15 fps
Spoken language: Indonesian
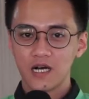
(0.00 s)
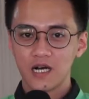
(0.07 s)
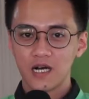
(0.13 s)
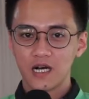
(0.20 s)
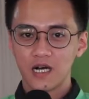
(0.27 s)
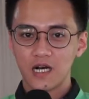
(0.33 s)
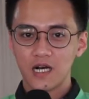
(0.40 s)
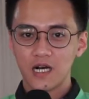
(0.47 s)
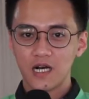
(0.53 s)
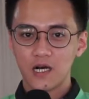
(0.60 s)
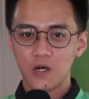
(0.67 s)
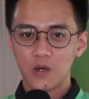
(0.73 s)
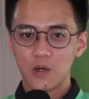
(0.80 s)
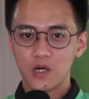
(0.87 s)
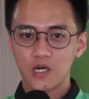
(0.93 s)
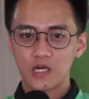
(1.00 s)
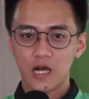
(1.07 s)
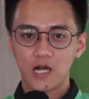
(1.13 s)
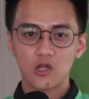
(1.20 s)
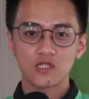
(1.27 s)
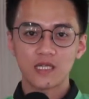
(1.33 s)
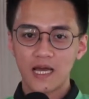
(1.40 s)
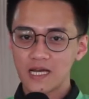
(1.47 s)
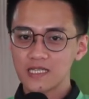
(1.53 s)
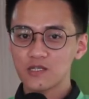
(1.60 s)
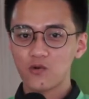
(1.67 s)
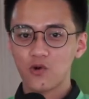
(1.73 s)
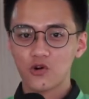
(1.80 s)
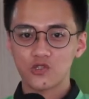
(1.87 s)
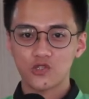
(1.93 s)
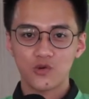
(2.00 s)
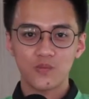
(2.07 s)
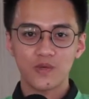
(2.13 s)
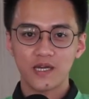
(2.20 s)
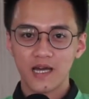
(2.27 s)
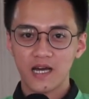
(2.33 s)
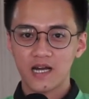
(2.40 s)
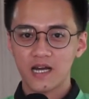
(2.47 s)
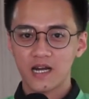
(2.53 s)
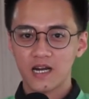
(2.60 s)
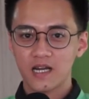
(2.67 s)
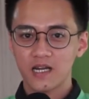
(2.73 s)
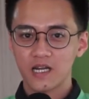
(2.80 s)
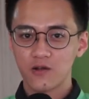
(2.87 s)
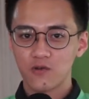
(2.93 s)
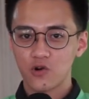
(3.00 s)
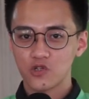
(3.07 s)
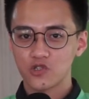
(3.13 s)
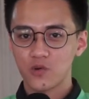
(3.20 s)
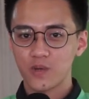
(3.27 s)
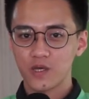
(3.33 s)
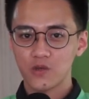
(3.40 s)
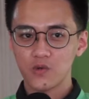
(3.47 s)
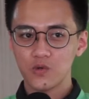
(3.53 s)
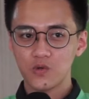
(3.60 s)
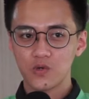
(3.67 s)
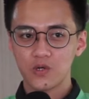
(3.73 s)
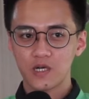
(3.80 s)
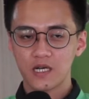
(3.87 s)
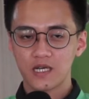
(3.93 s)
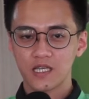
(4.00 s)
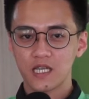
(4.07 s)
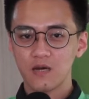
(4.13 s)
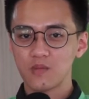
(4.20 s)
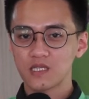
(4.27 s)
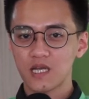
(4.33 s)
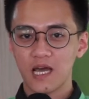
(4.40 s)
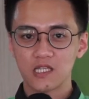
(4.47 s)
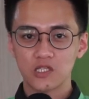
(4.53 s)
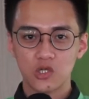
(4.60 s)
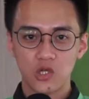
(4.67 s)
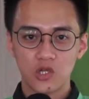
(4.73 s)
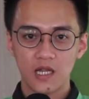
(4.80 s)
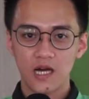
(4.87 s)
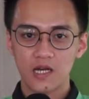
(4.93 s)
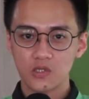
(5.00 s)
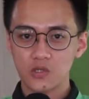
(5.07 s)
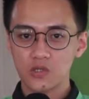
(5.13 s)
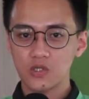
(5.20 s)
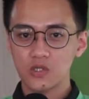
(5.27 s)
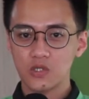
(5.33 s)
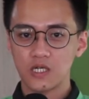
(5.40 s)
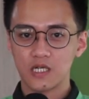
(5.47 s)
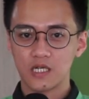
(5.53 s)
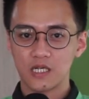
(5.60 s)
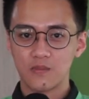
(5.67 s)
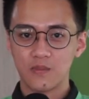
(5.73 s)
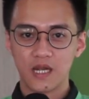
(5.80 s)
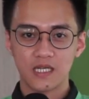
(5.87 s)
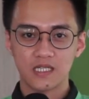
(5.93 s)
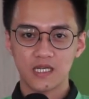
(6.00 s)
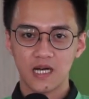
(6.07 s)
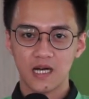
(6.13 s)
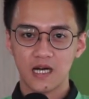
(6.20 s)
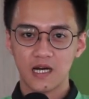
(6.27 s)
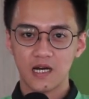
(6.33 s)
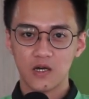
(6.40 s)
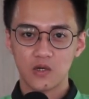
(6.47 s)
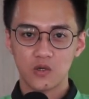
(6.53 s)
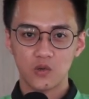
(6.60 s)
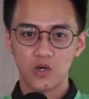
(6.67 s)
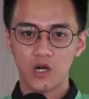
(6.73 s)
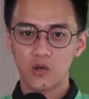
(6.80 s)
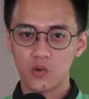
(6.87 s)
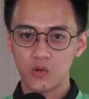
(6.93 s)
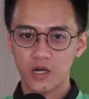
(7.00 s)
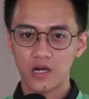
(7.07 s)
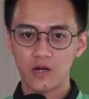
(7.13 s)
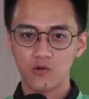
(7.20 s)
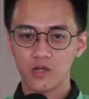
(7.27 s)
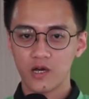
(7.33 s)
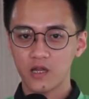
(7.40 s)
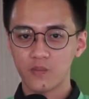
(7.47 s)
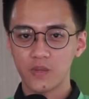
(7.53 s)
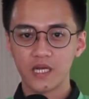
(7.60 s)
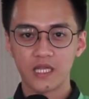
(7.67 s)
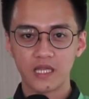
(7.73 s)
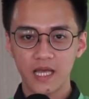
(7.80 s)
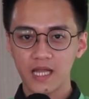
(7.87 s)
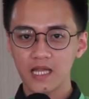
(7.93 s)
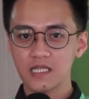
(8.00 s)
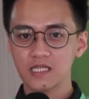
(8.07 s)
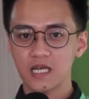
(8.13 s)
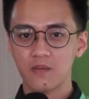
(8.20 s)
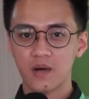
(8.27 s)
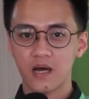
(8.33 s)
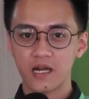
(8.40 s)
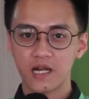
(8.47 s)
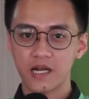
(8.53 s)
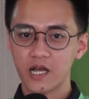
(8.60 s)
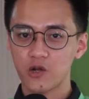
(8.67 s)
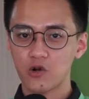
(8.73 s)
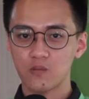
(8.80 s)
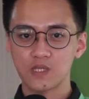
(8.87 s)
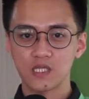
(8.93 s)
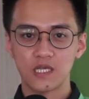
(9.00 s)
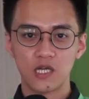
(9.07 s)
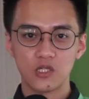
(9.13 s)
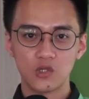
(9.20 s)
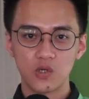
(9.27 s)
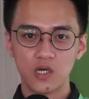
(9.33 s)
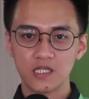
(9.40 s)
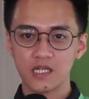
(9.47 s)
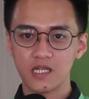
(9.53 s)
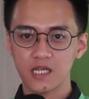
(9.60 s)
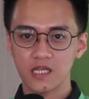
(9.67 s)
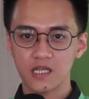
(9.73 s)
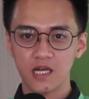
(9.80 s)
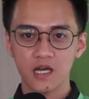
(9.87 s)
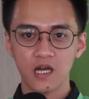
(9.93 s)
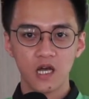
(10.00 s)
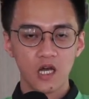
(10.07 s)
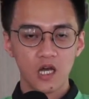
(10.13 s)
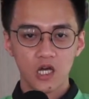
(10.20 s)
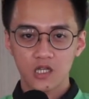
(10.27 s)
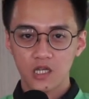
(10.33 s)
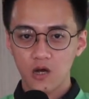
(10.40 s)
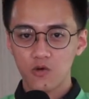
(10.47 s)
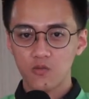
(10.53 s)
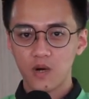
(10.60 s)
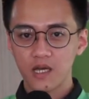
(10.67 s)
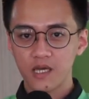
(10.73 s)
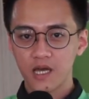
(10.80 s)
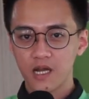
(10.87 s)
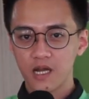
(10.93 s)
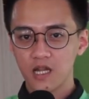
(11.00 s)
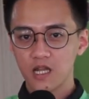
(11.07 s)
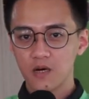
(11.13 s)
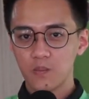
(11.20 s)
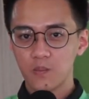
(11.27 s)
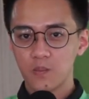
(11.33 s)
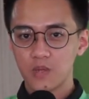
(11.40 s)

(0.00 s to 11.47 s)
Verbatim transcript: uh, kalau saya sih workshopnya ya karena dari workshop itu kita bisa hands on langsung uh, meriksa kura-kura dan ular lebih detail sama ada nekropsinya juga jadi kita tahu bagian dalam